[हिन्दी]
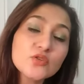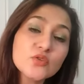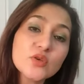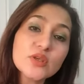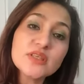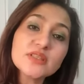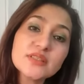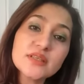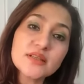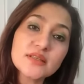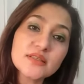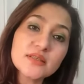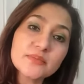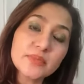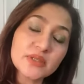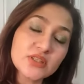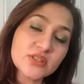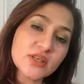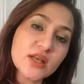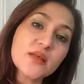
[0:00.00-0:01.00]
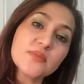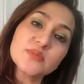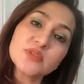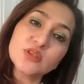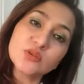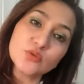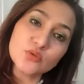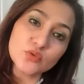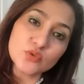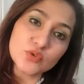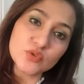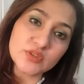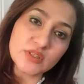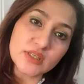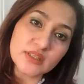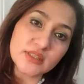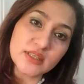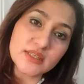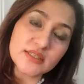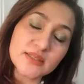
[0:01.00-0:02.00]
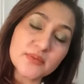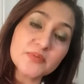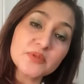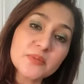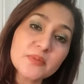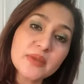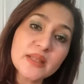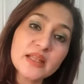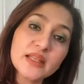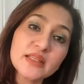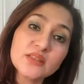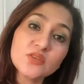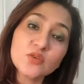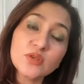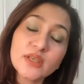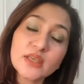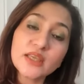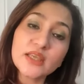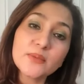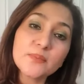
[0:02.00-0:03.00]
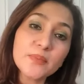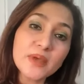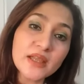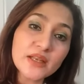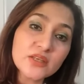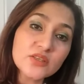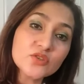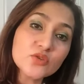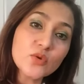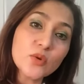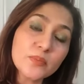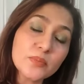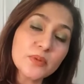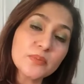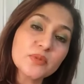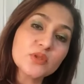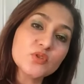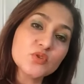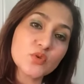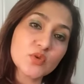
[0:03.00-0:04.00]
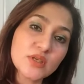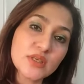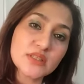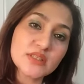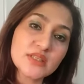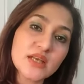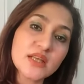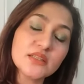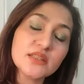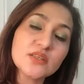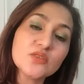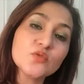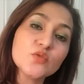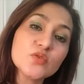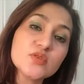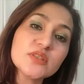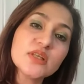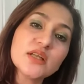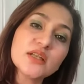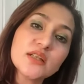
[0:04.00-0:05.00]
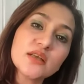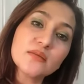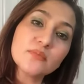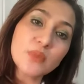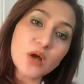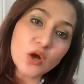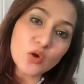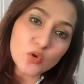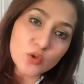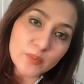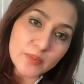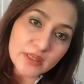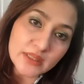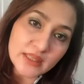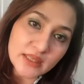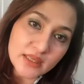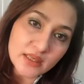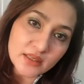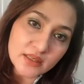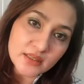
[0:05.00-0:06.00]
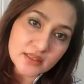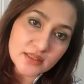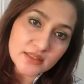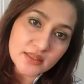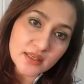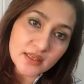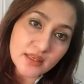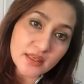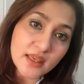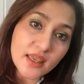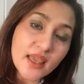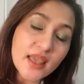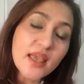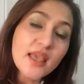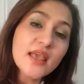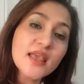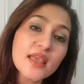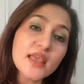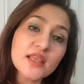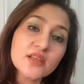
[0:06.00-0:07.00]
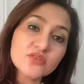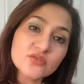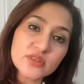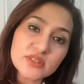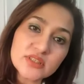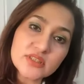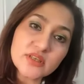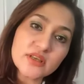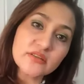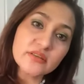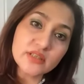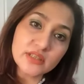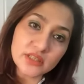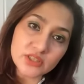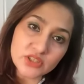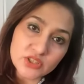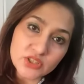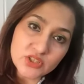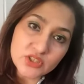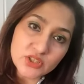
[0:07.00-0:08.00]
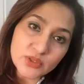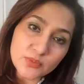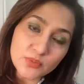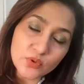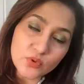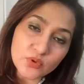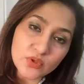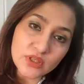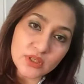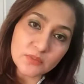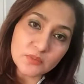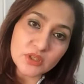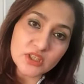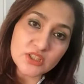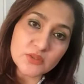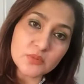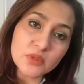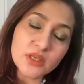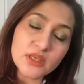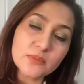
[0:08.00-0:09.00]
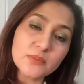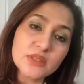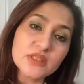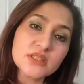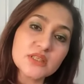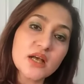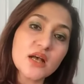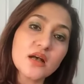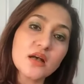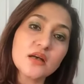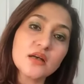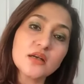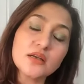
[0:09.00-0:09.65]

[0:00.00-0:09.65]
तो इस तरह से बच्चा हमसे दूर हो जाता है सबसे पहले तो ये है कि पेरेंट्स को अपने बच्चों के साथ एक दोस्ताना माहौल पैदा करना चाहिए एक ट्रस्ट का रिलेशनशिप हो उनके बीच में कि बच्चा